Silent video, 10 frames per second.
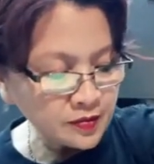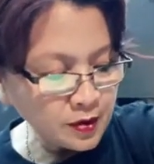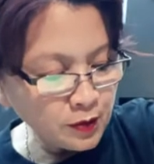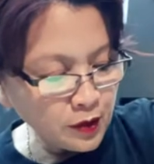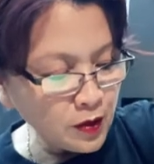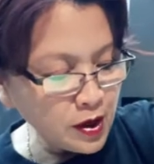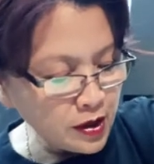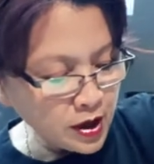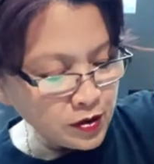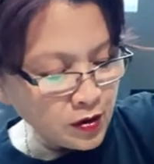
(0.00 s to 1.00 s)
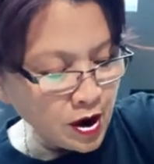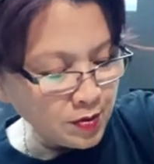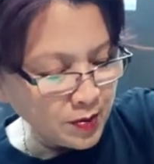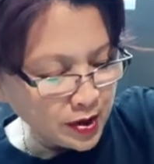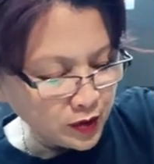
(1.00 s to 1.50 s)
kebetulan dia juga
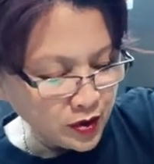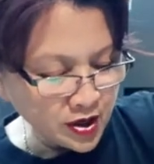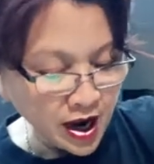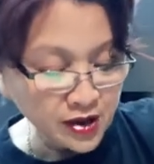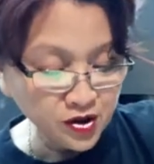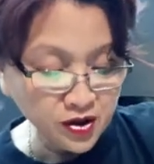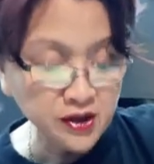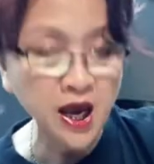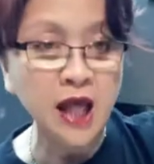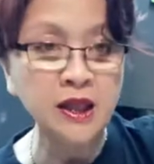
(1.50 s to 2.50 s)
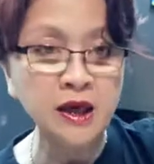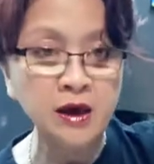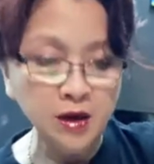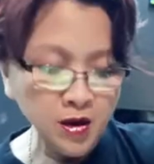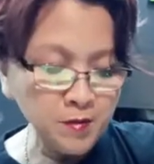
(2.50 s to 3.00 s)
pembantunya rajin sekali
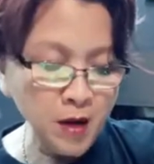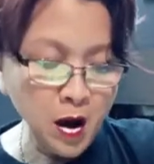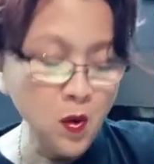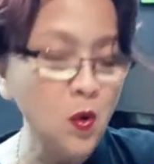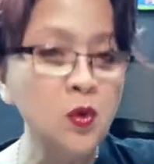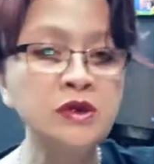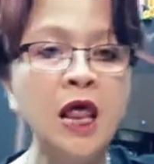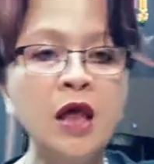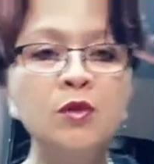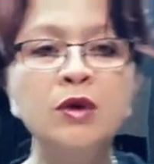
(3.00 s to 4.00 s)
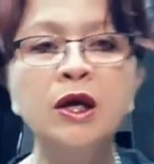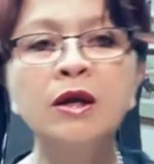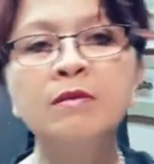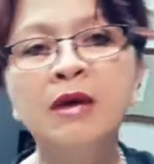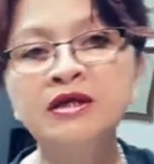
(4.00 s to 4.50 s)
mau selalu
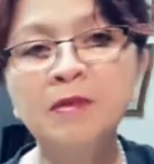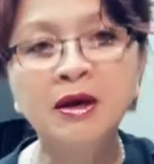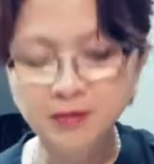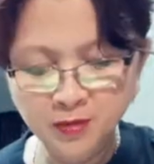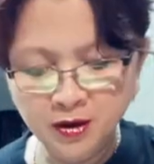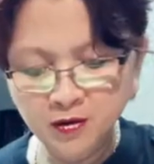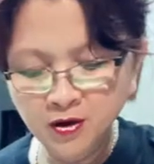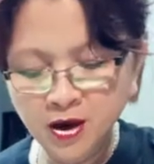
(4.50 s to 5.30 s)
bikin macam-macam gitu ya